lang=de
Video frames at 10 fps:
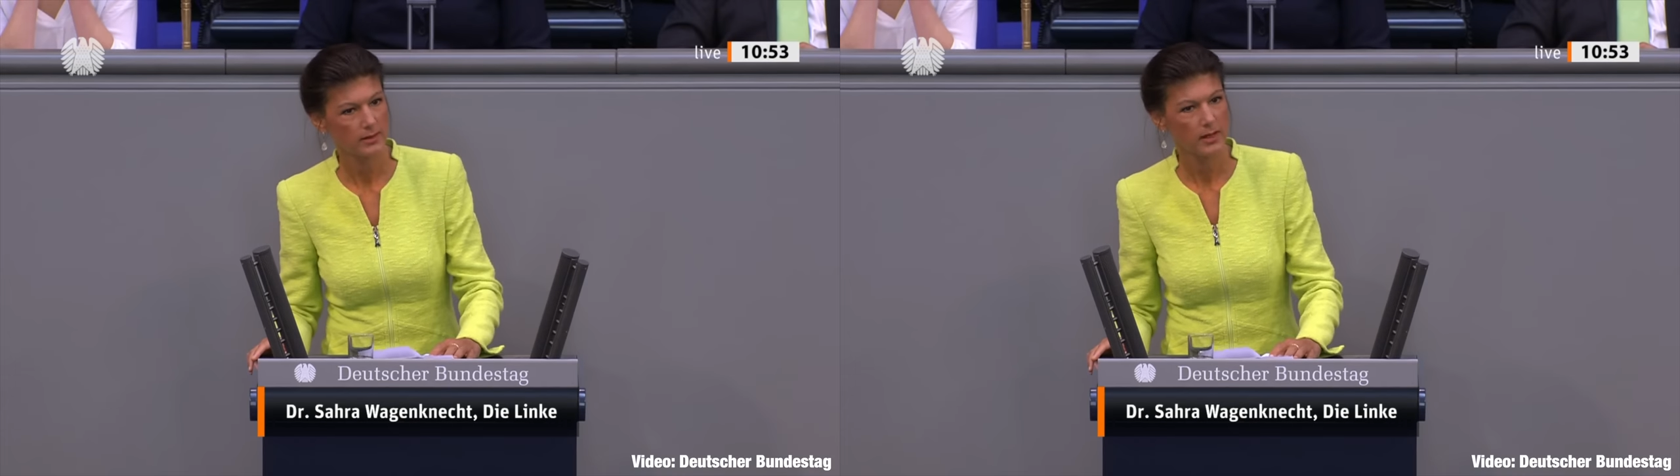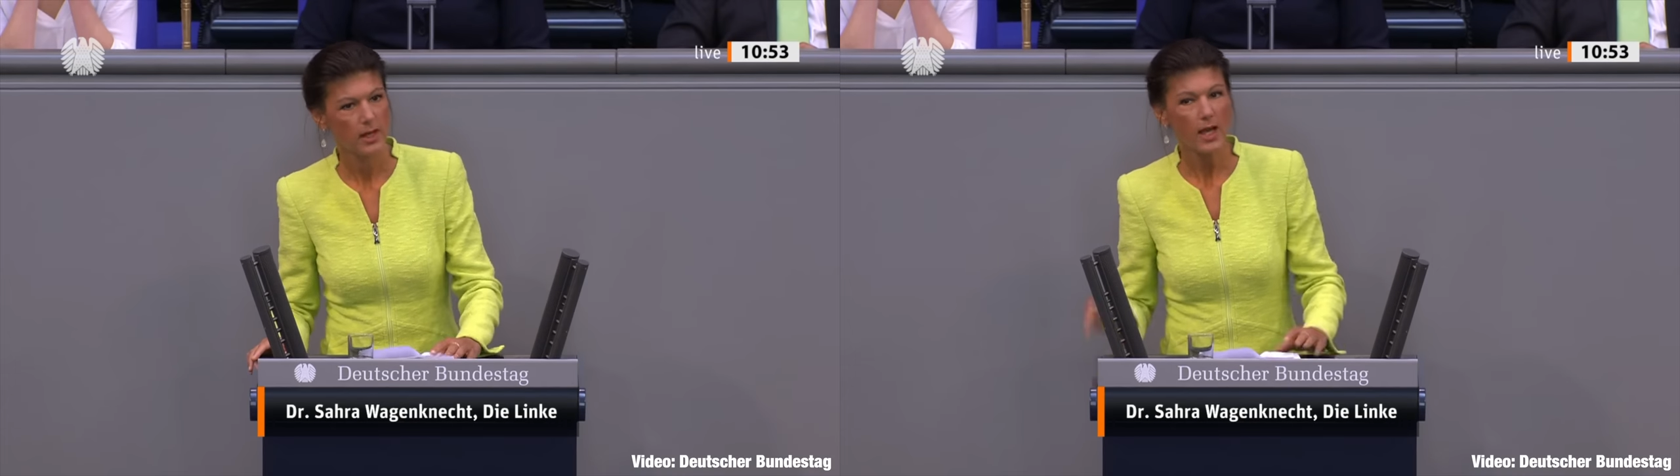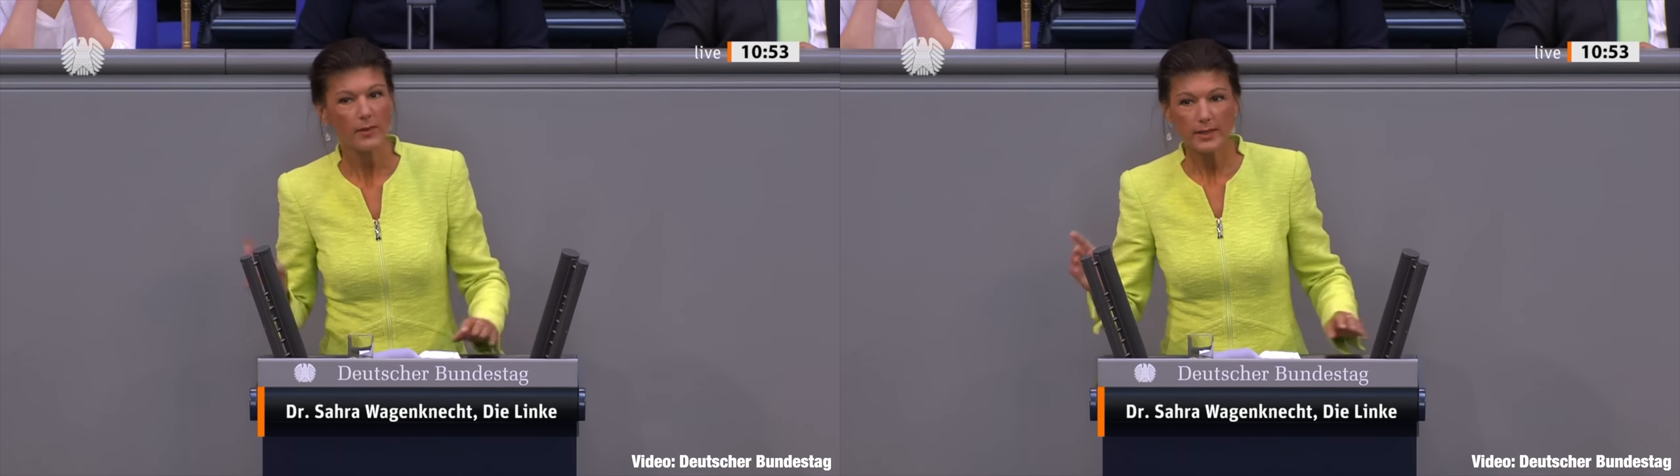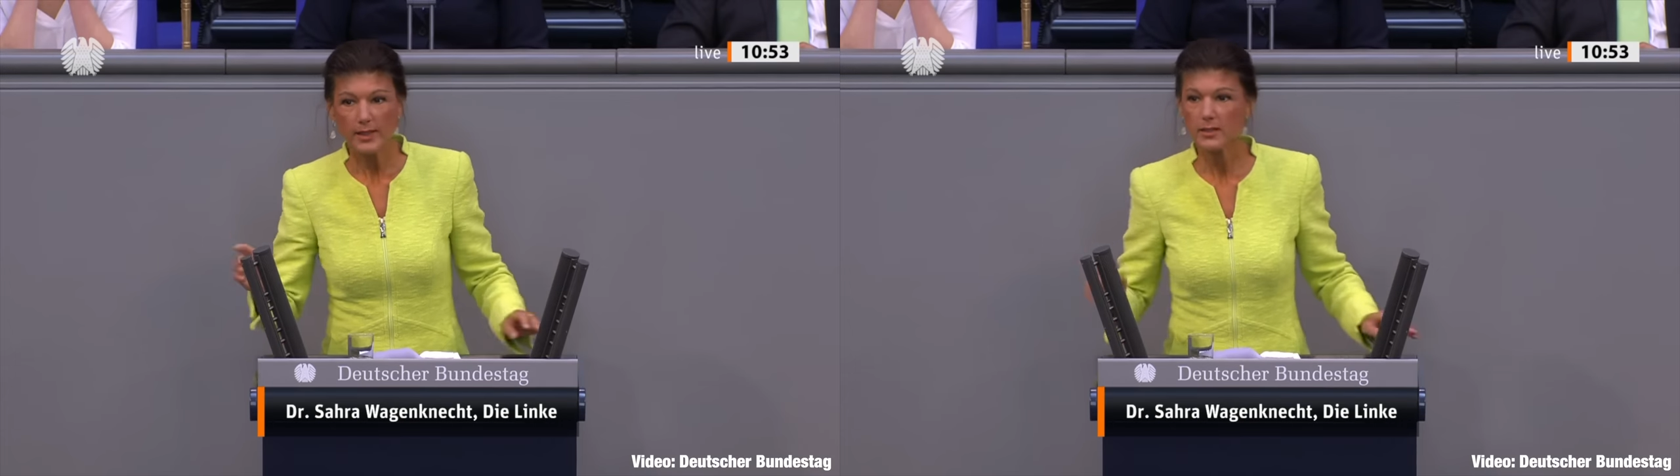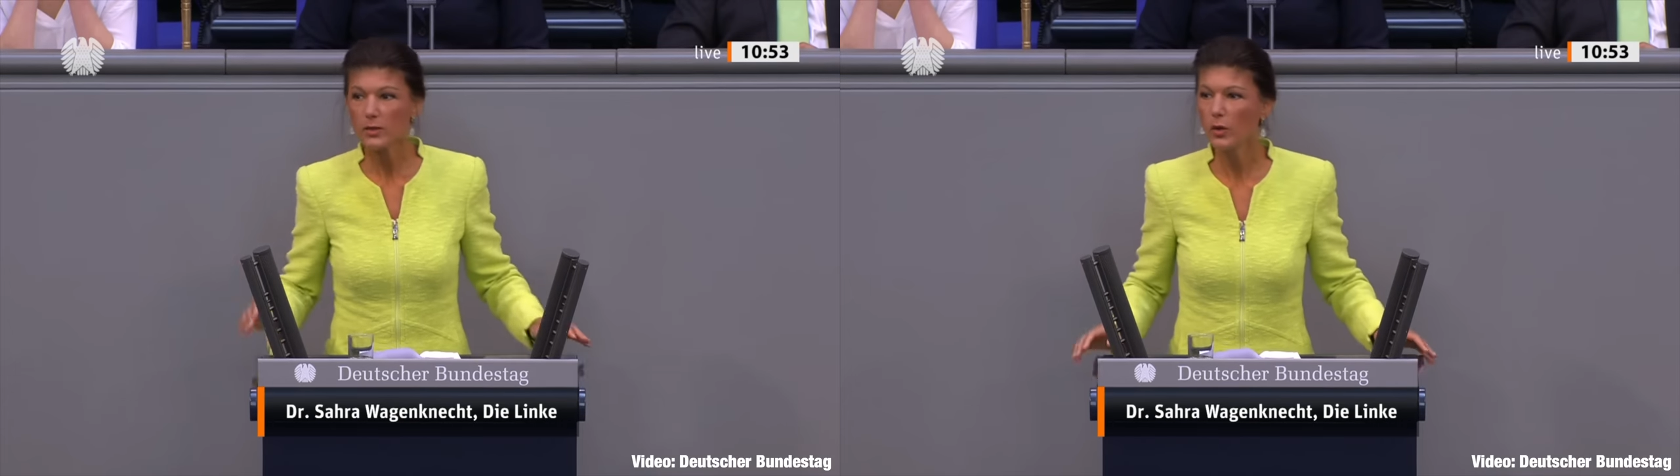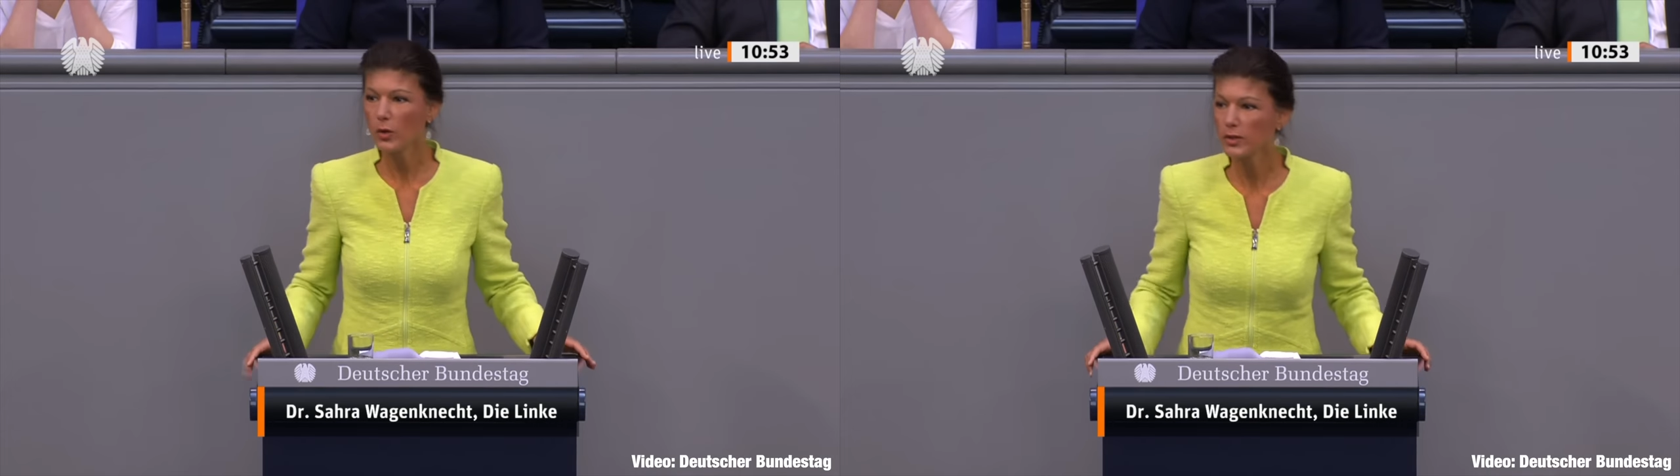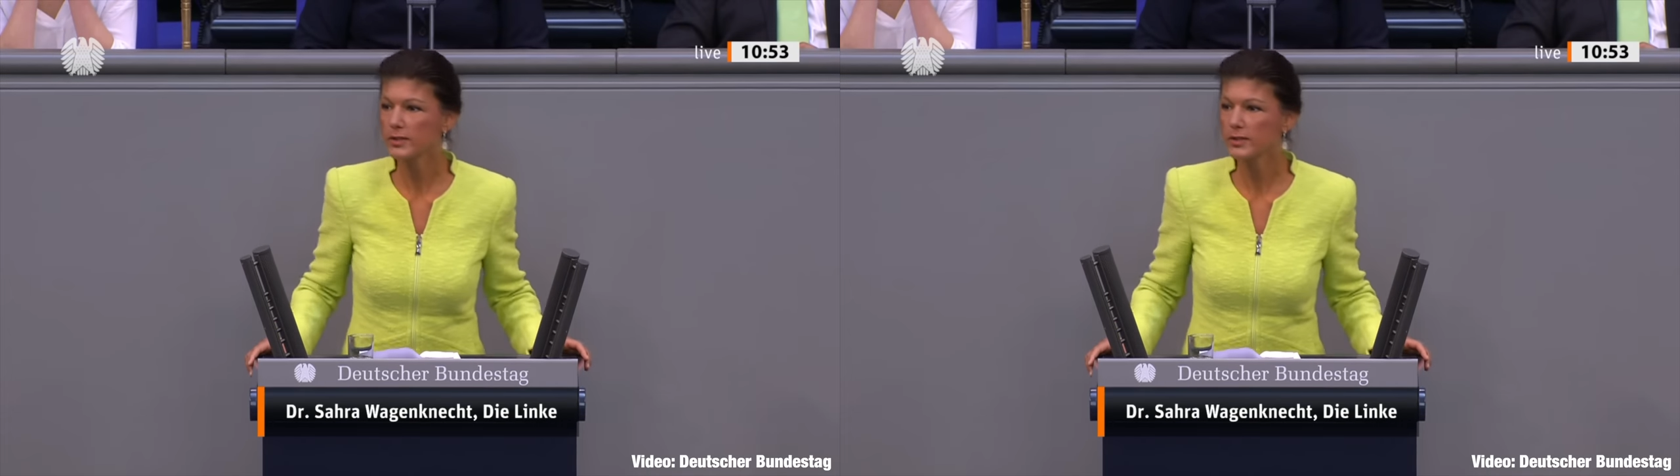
vergangenen Bundestagswahl